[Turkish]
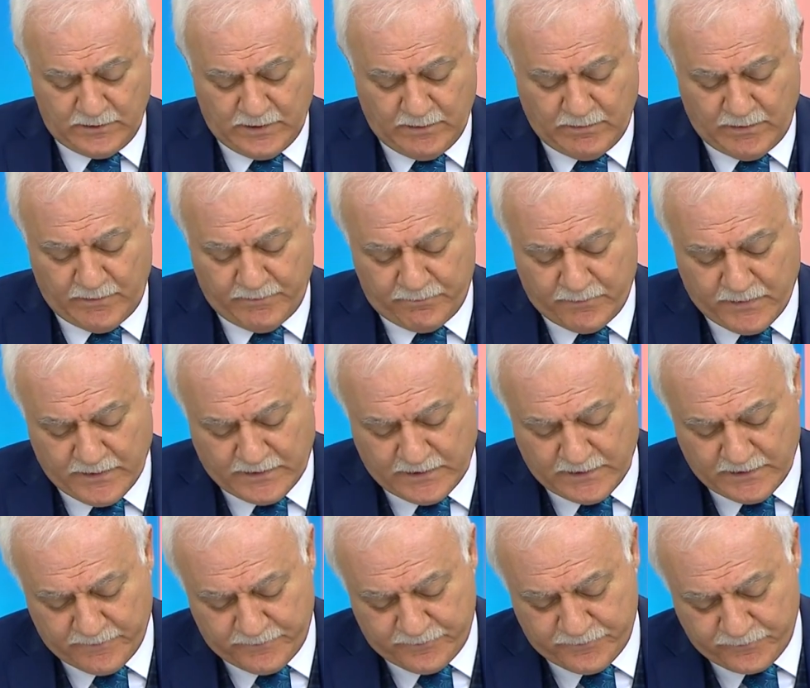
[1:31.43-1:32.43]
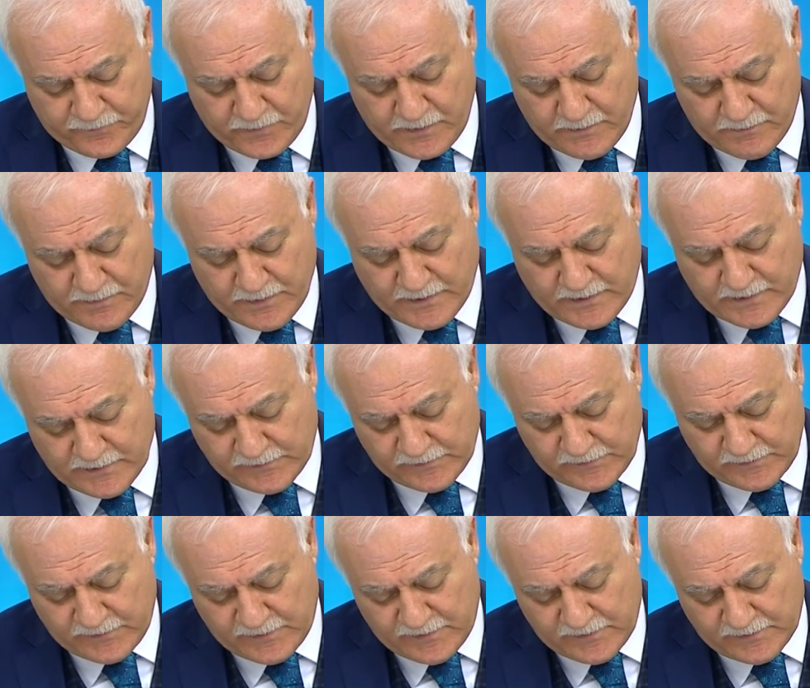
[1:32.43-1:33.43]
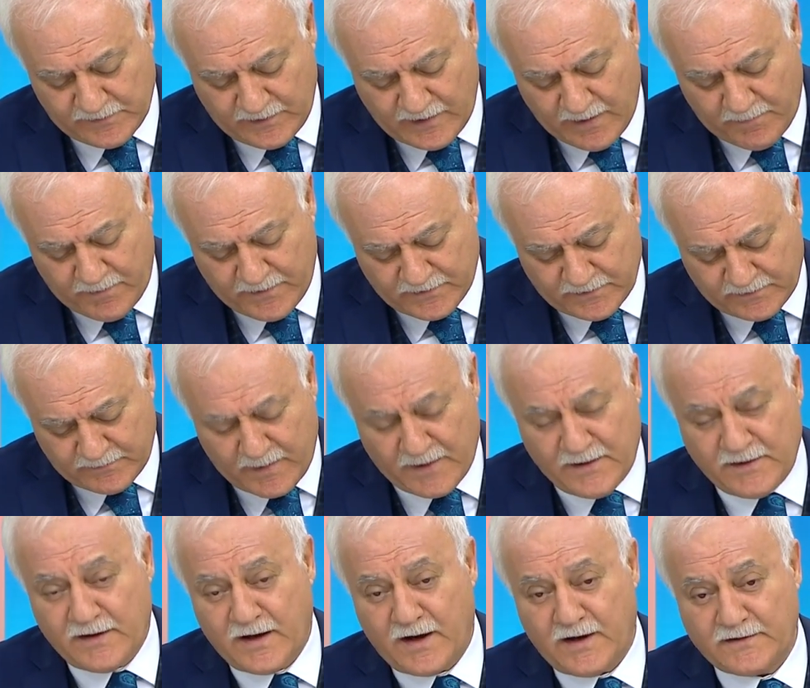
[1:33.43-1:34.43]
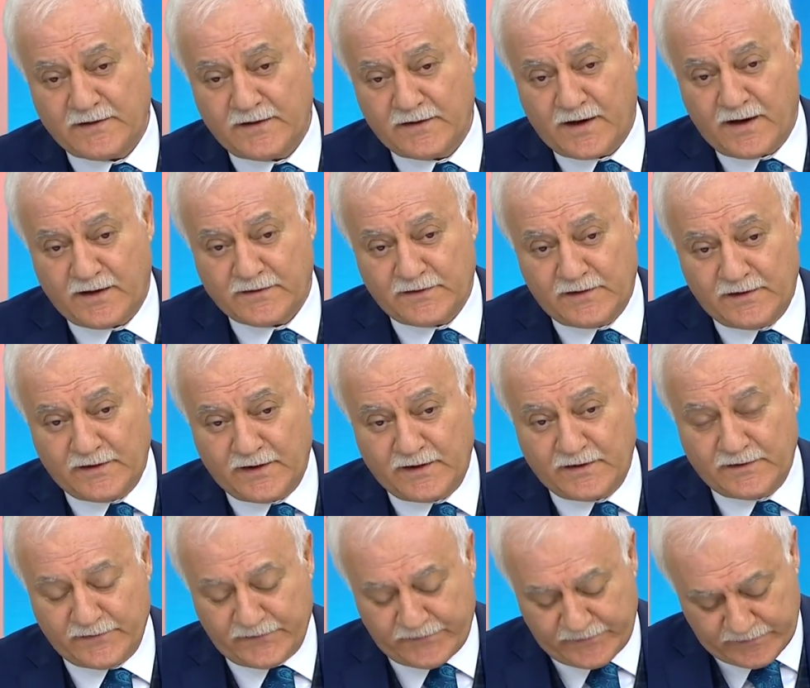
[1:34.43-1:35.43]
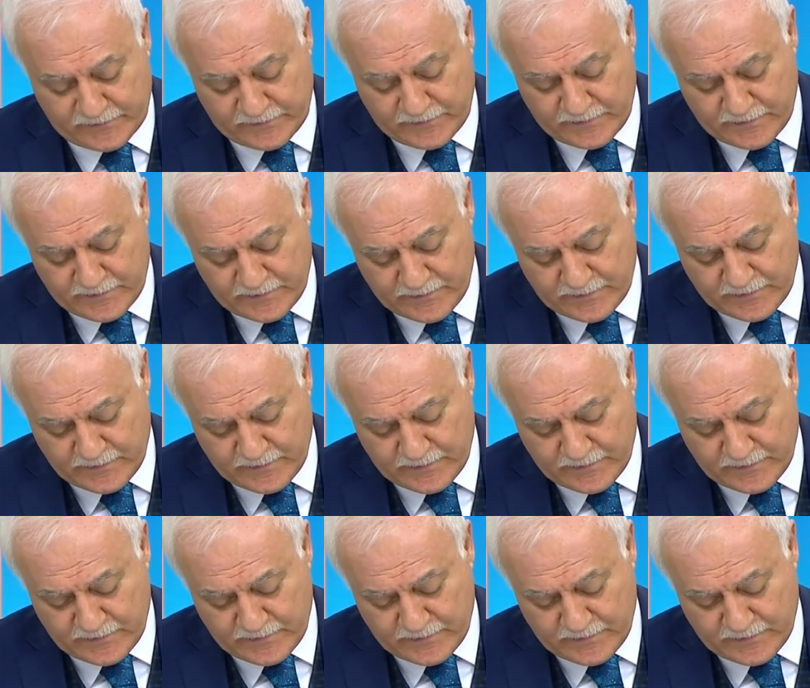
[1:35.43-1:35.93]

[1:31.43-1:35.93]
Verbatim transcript: Tamam peki. Peki siz iz, kapatın beni daha rahat dinleyiniz.